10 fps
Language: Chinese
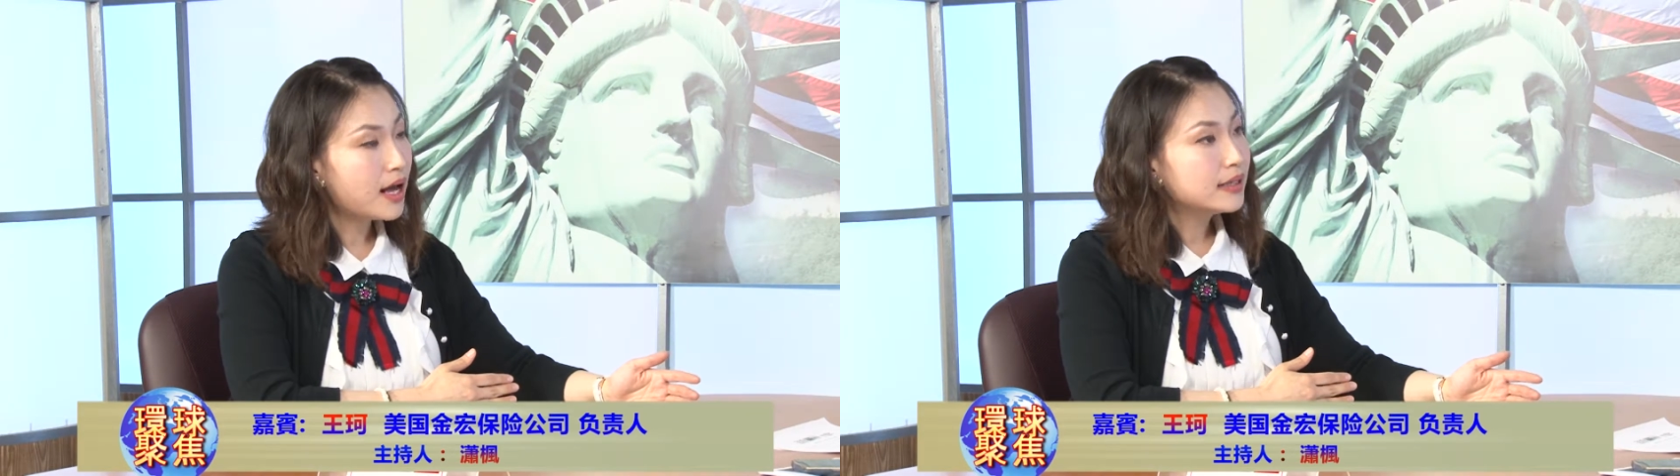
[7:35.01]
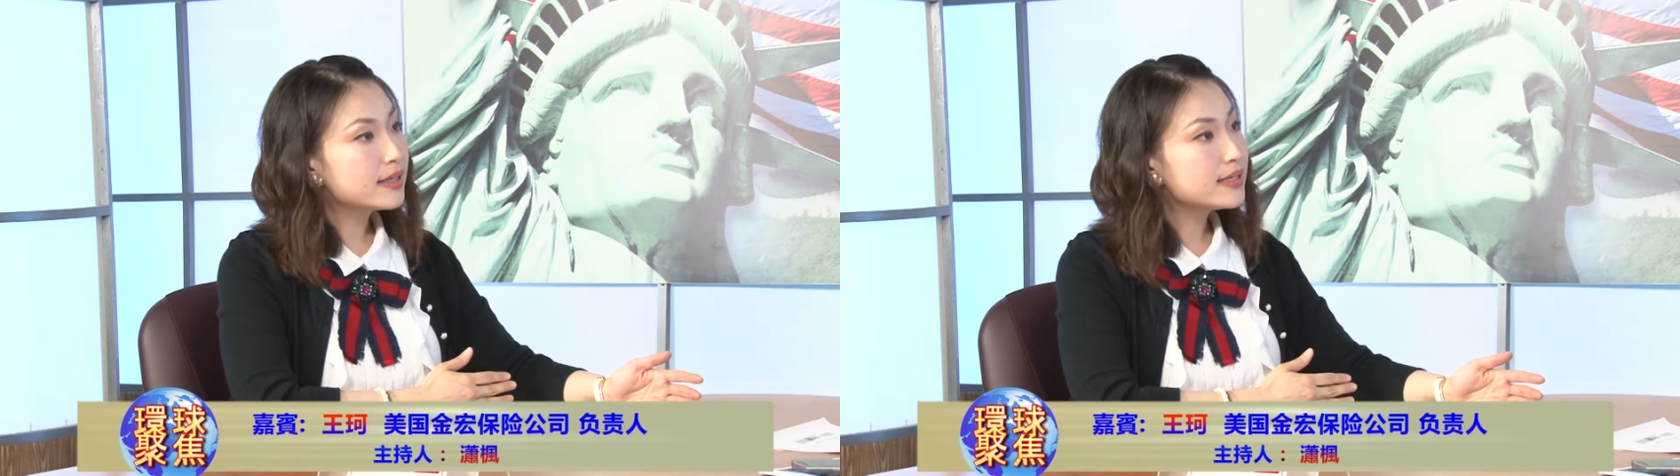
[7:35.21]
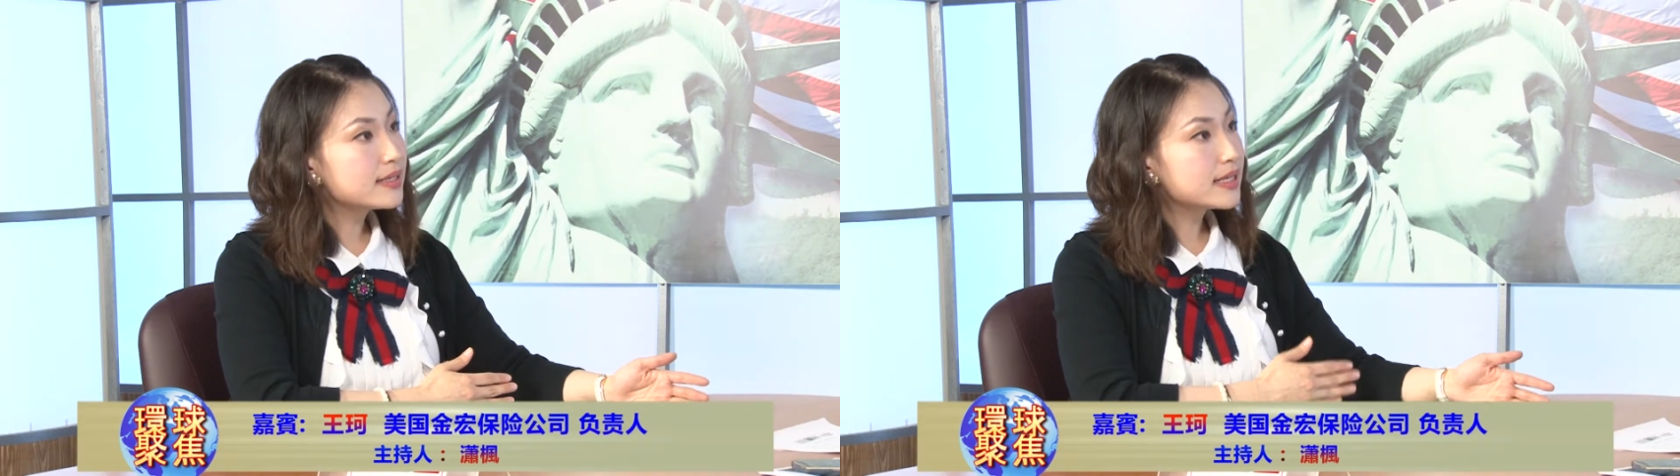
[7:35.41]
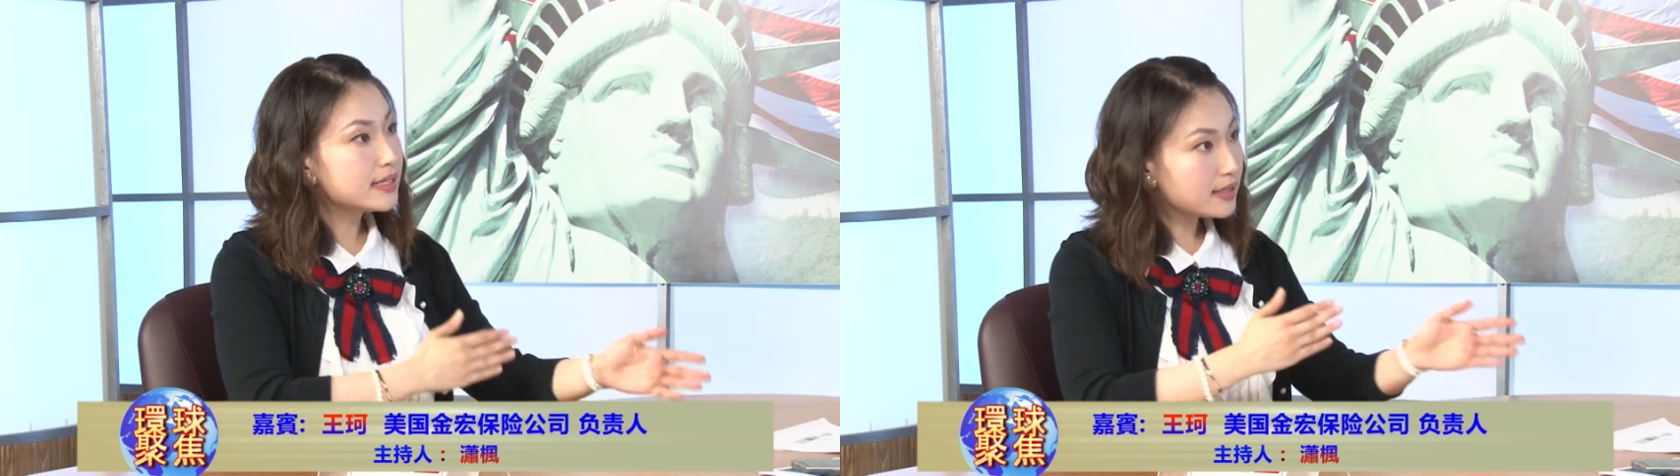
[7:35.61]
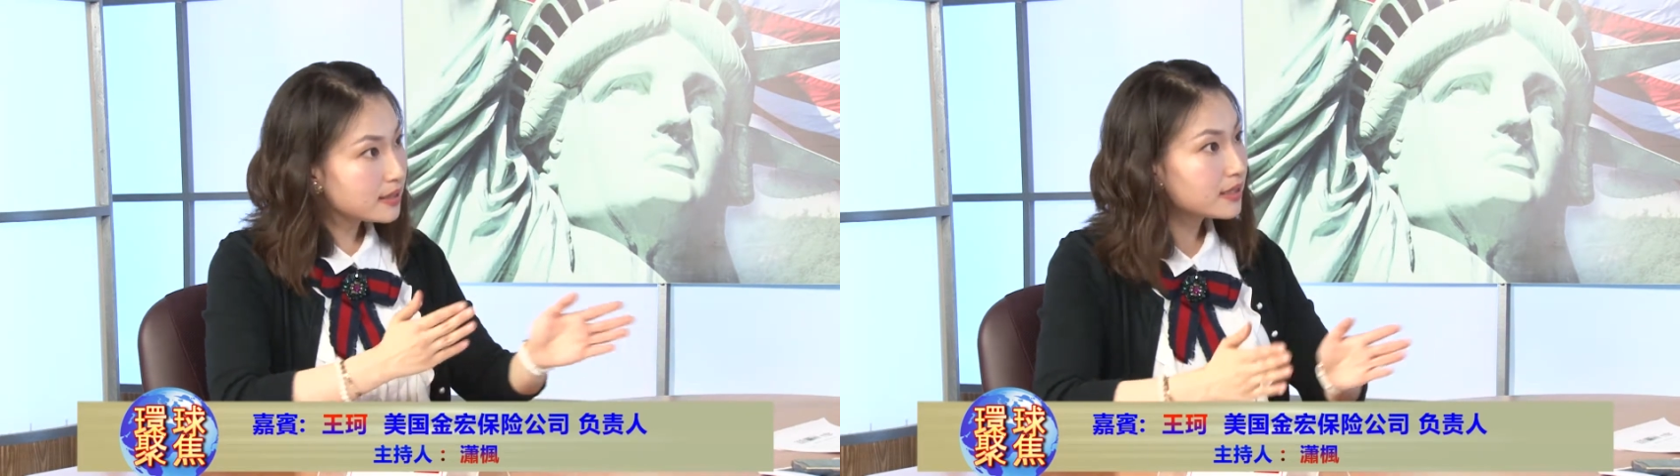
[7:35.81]
那现在
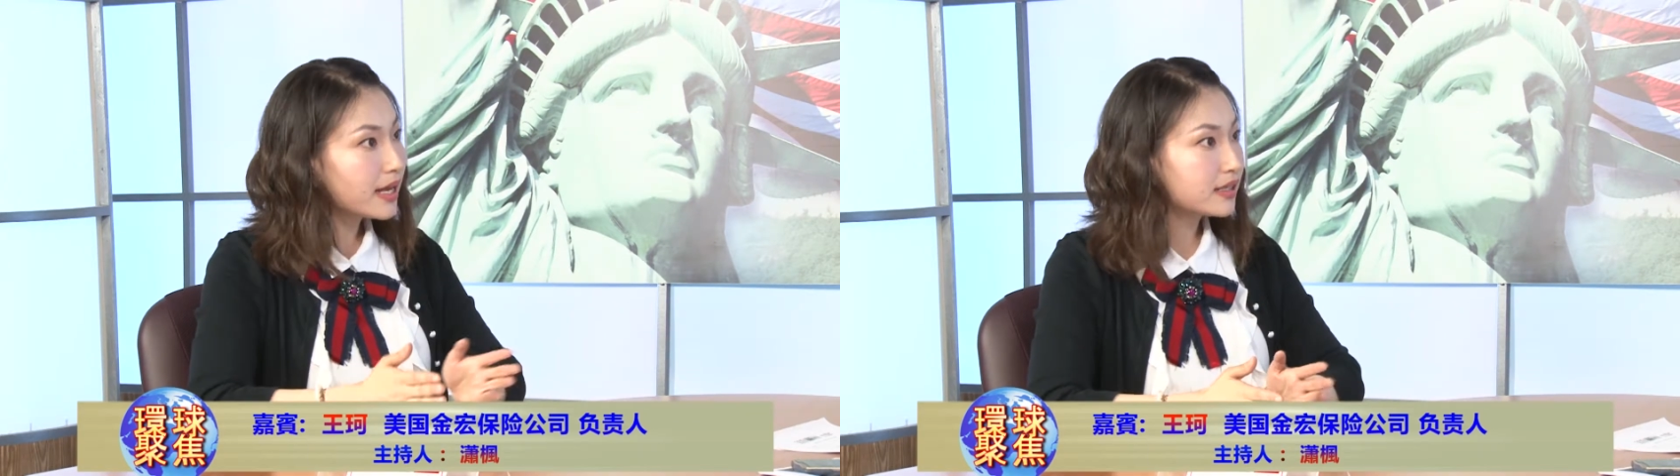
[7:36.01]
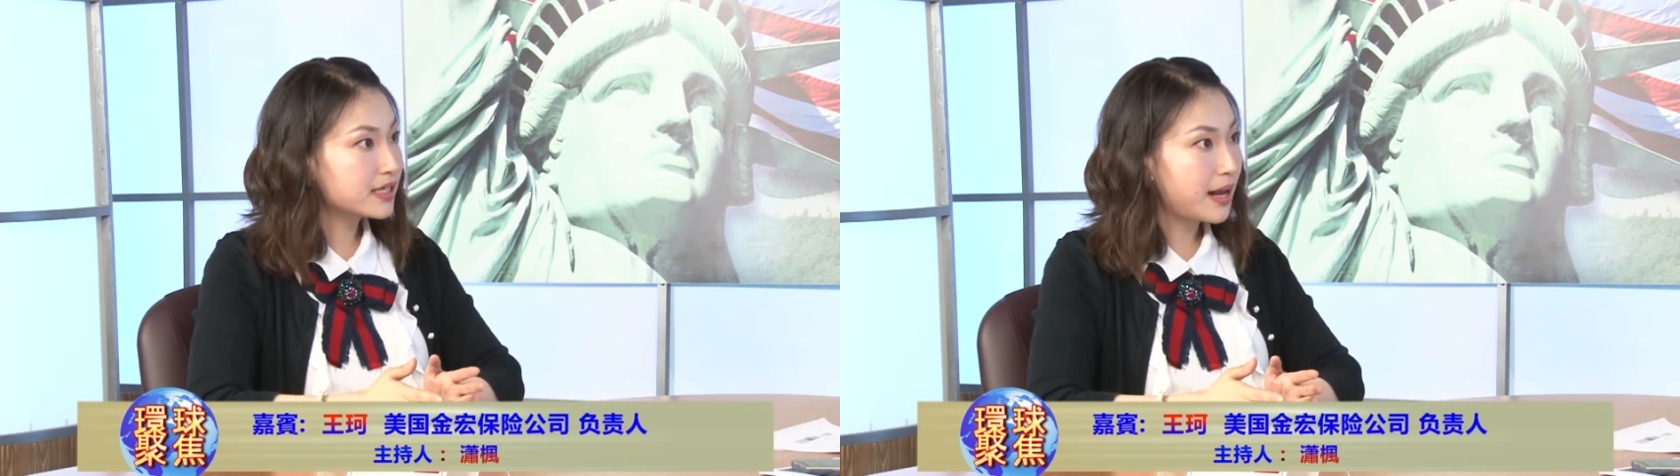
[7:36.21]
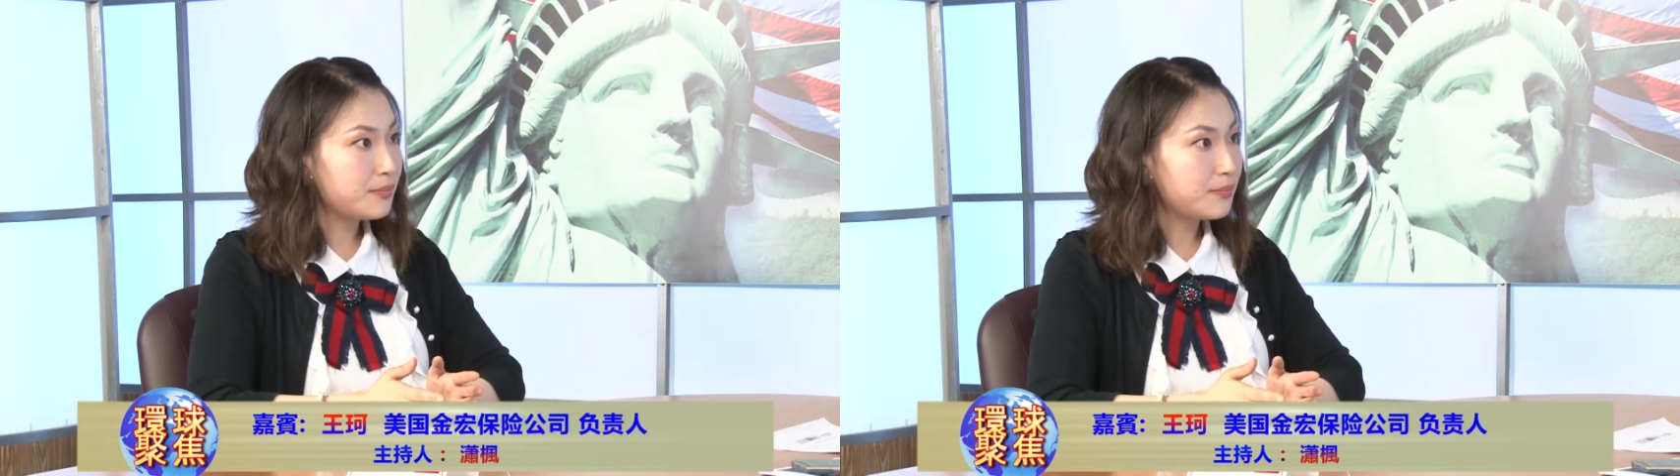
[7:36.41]
新一代的产